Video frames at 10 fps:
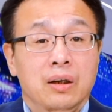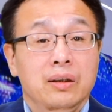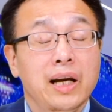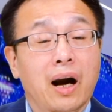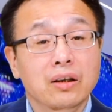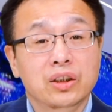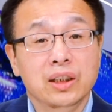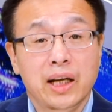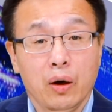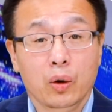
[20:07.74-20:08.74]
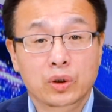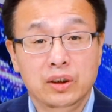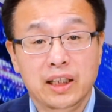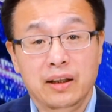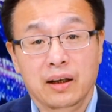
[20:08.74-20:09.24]
第二起跳楼事
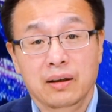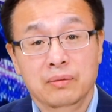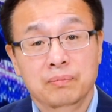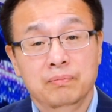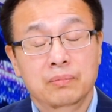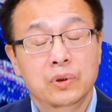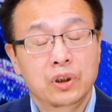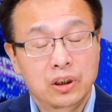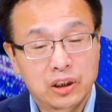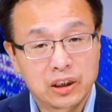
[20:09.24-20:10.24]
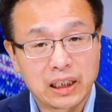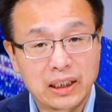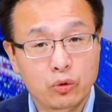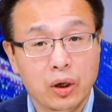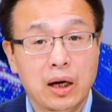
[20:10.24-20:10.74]
件呢，是在
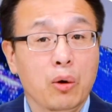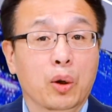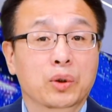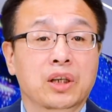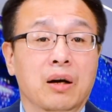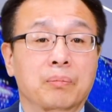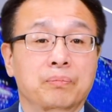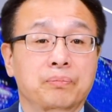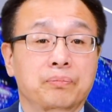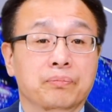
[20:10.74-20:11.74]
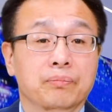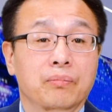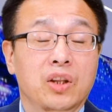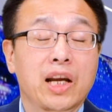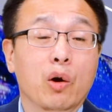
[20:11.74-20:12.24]
一座高楼上。
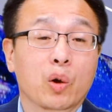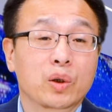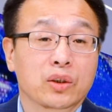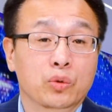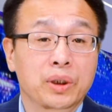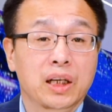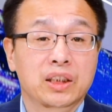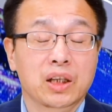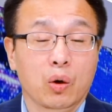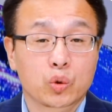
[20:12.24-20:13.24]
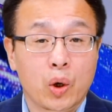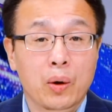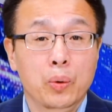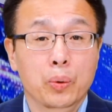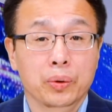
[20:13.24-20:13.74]
跳楼者从一个小窗
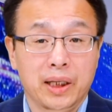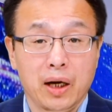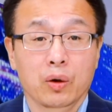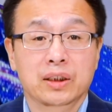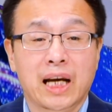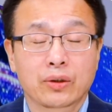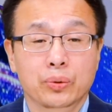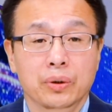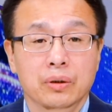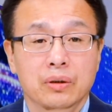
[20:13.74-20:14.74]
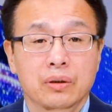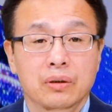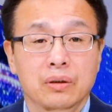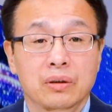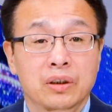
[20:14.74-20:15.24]
户跳了下去，
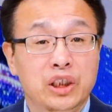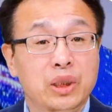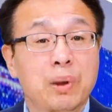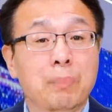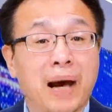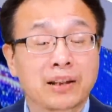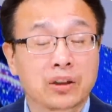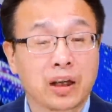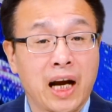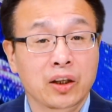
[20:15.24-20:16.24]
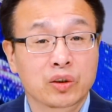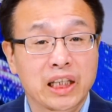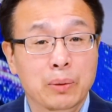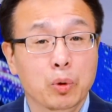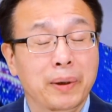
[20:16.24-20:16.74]
视频拍摄者看到这
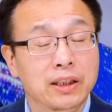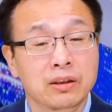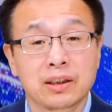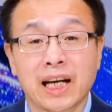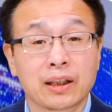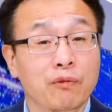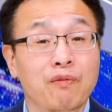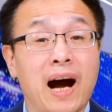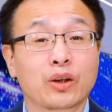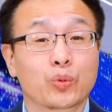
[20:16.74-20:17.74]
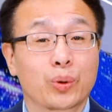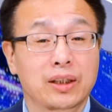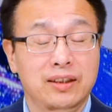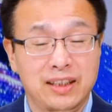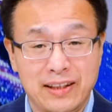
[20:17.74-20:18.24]
一幕，被惊吓的发出了
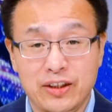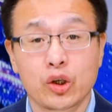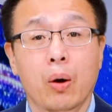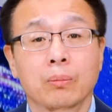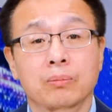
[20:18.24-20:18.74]
尖叫。